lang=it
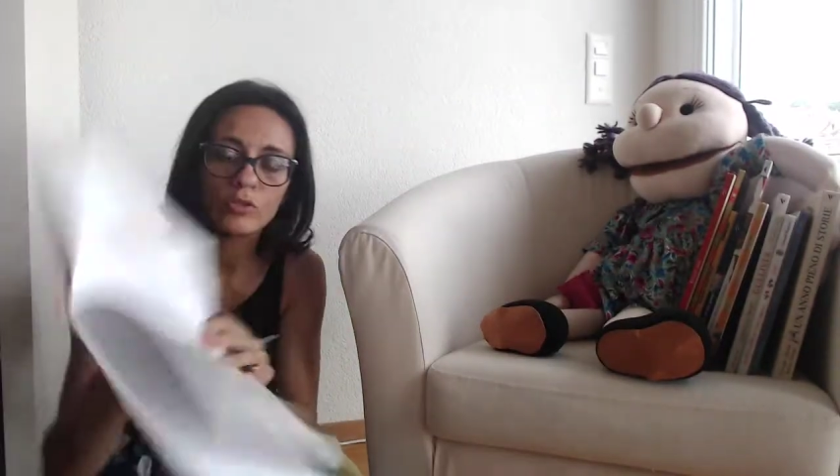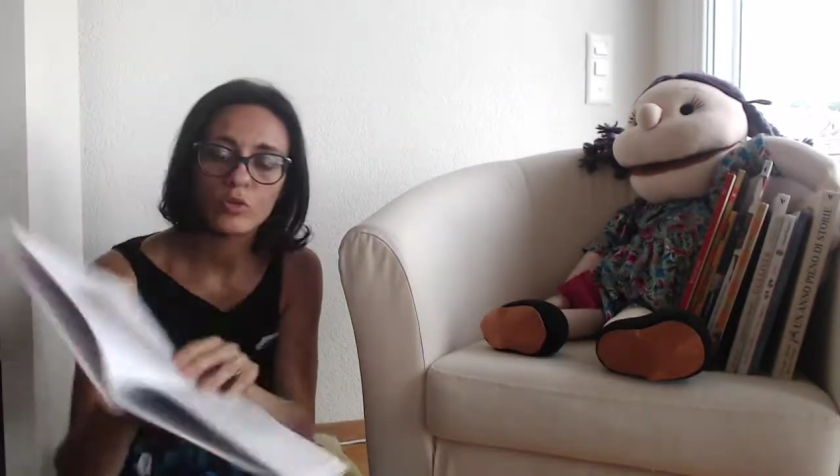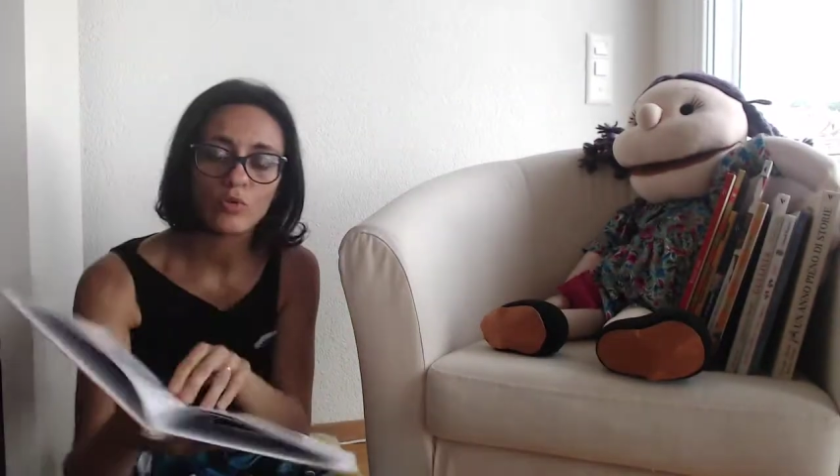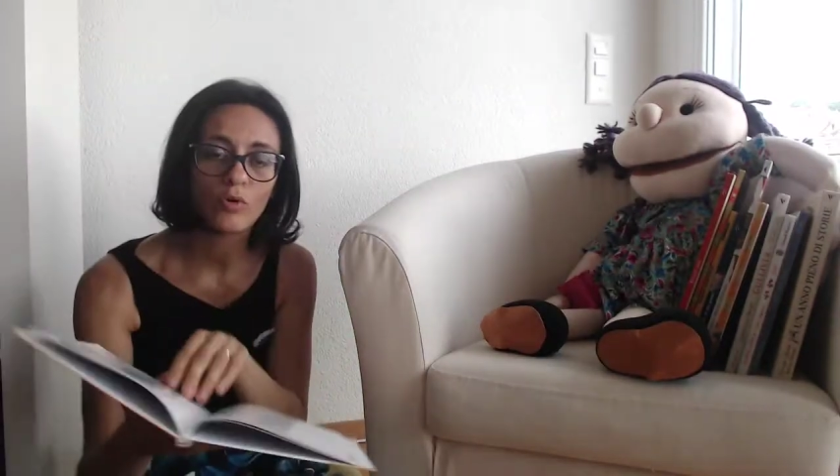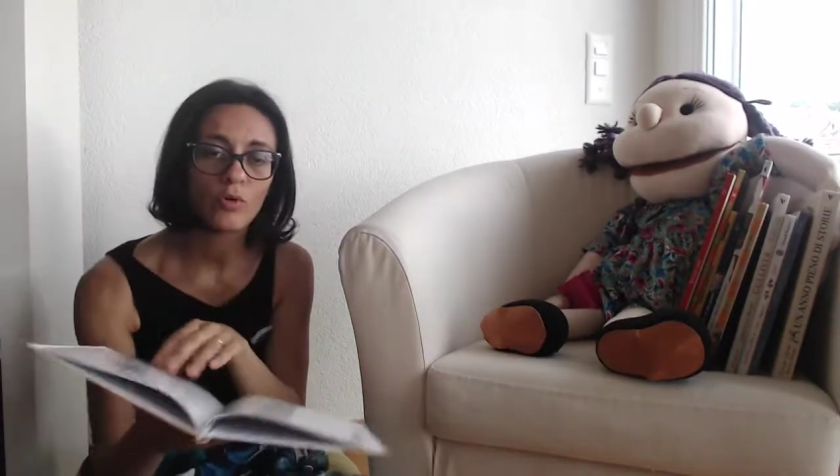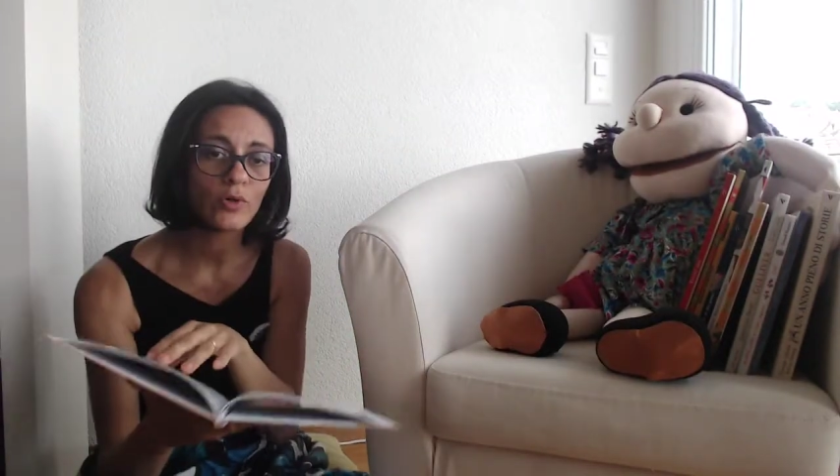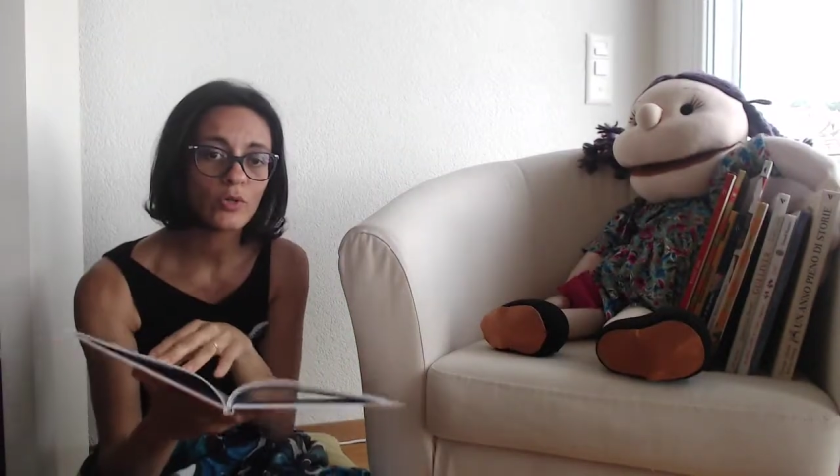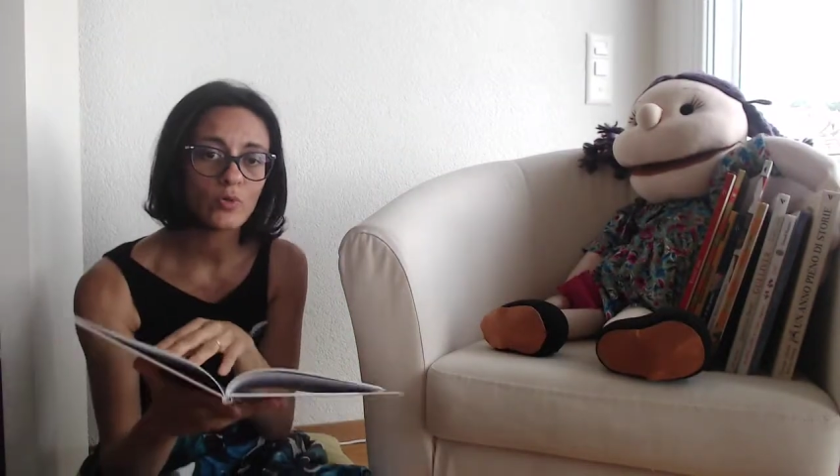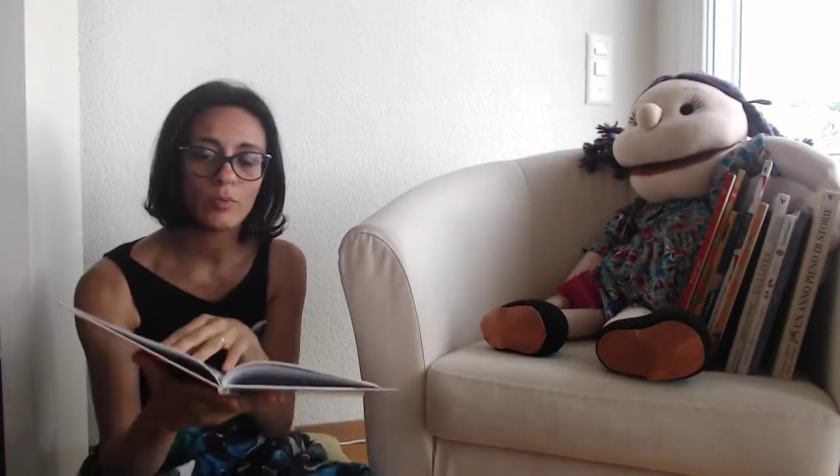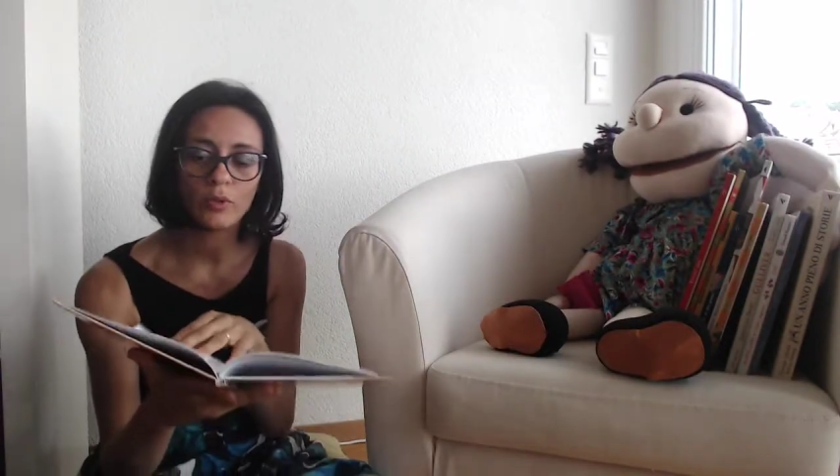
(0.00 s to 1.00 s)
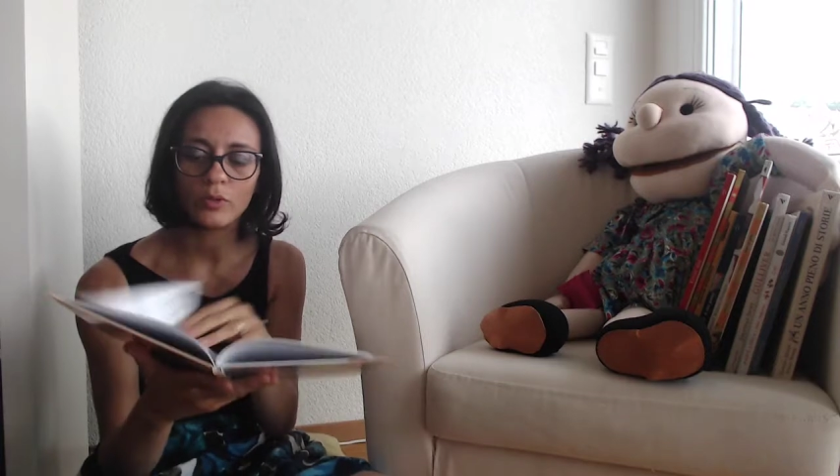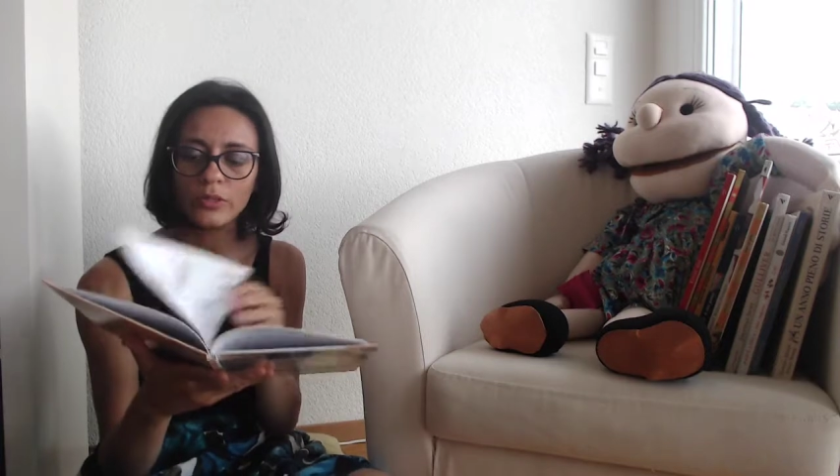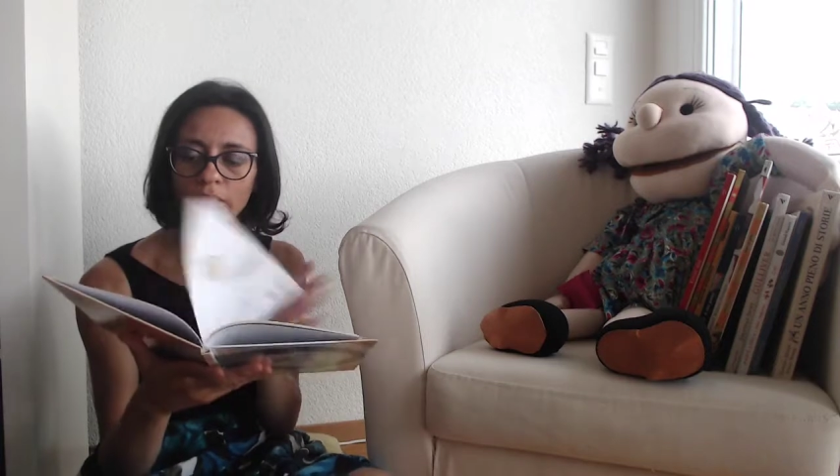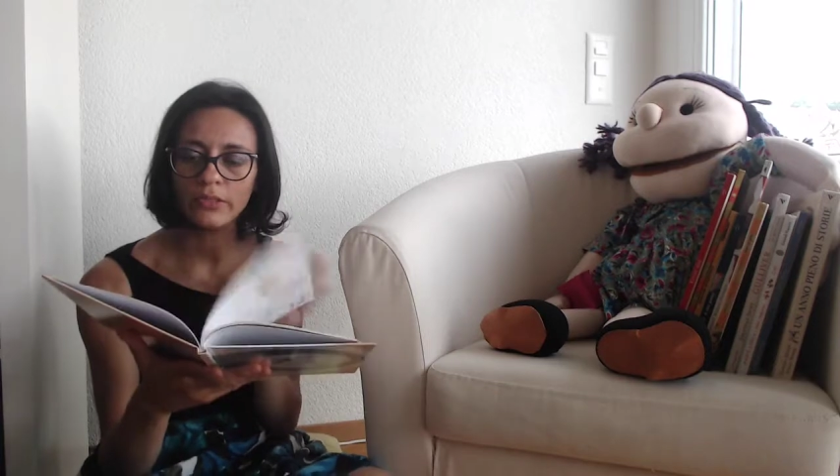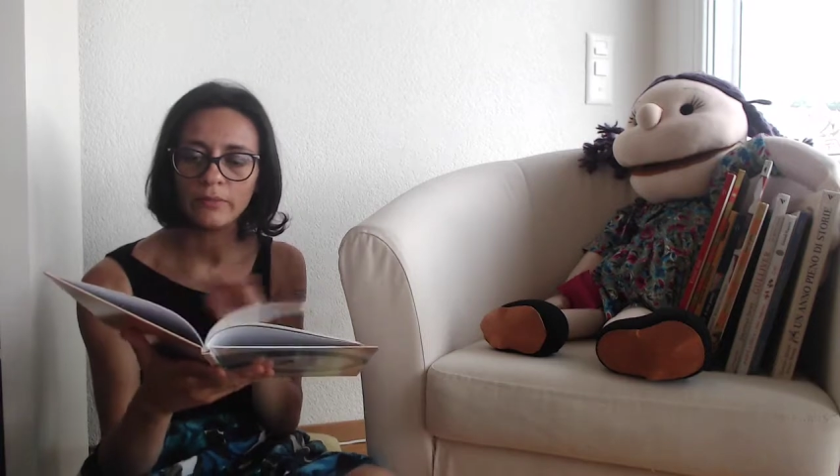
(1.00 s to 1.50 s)
ci sono i suoi
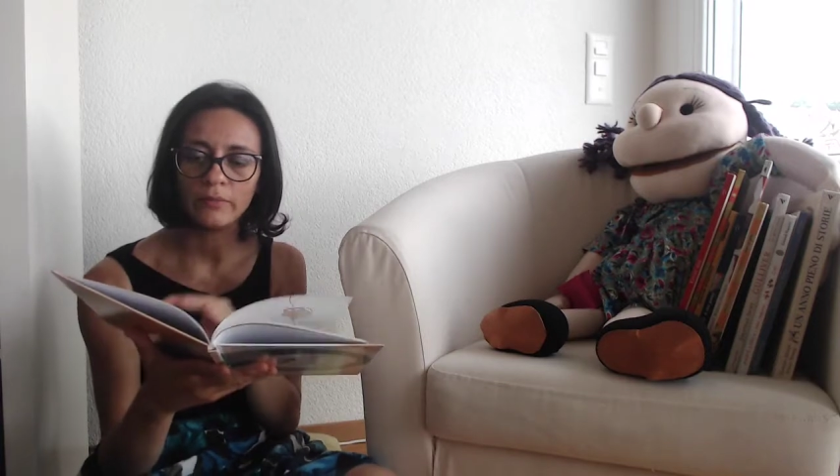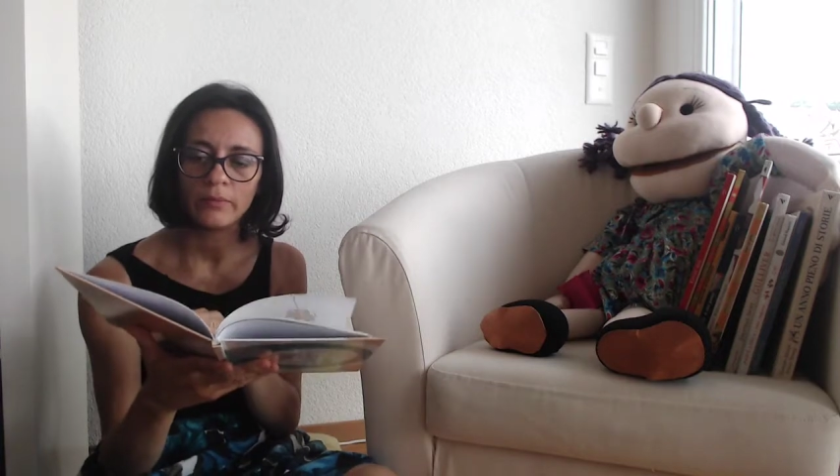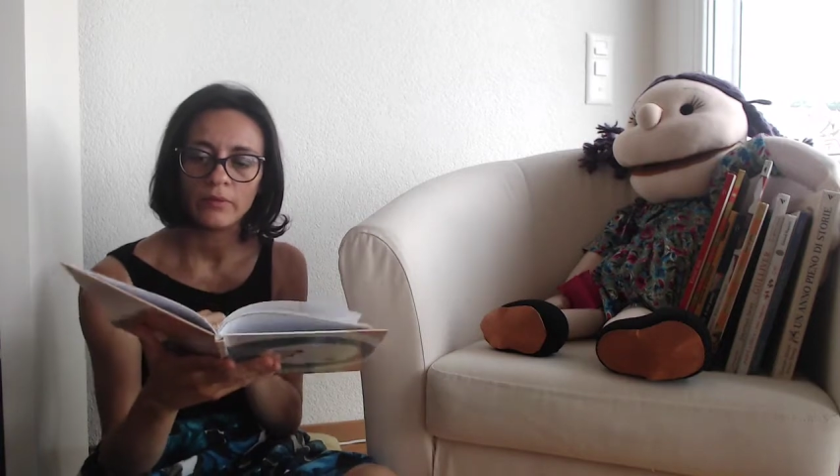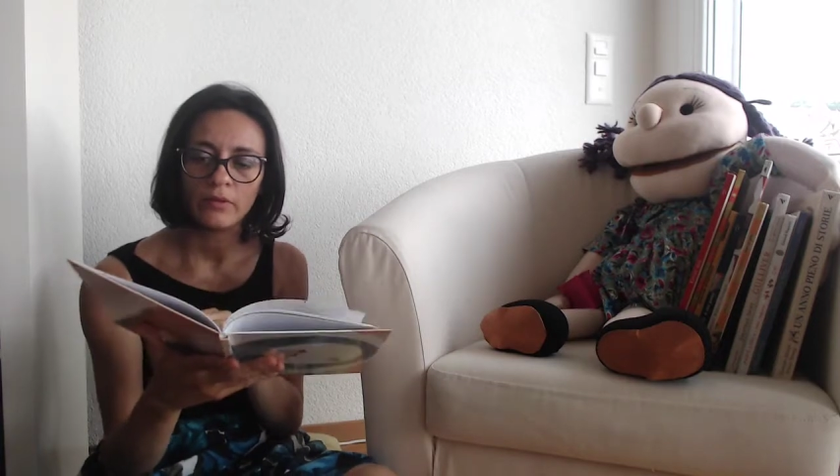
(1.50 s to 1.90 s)
piccolini.